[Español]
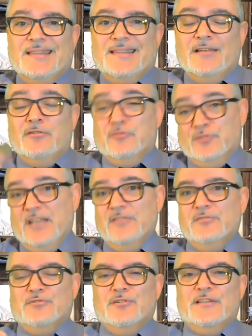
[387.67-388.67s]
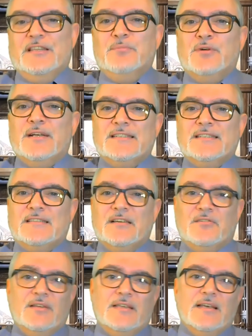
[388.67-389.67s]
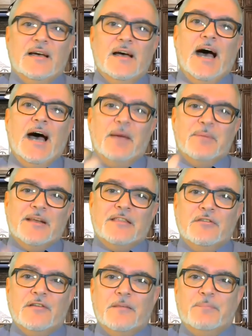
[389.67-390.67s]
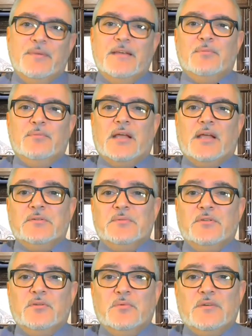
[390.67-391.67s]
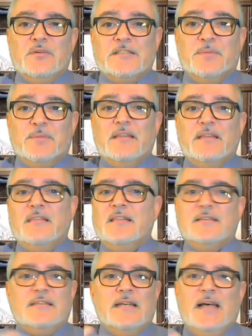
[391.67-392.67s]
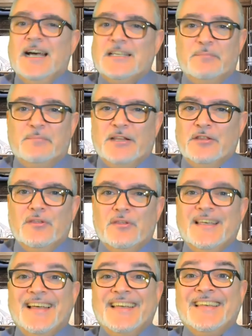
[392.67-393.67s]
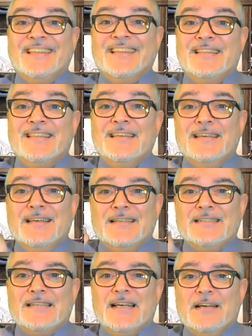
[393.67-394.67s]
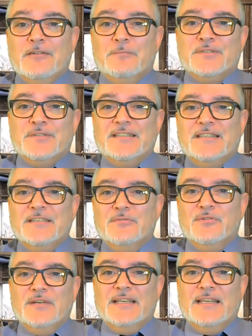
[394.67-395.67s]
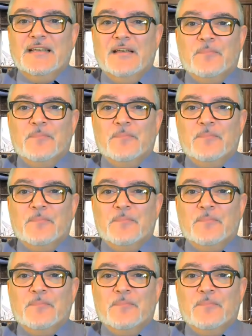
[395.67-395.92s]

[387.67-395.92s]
los años o el tiempo que hayas estado con ella ha merecido la pena porque habéis vivido buenas experiencias, has aprendido de ella y de ti saca lo positivo y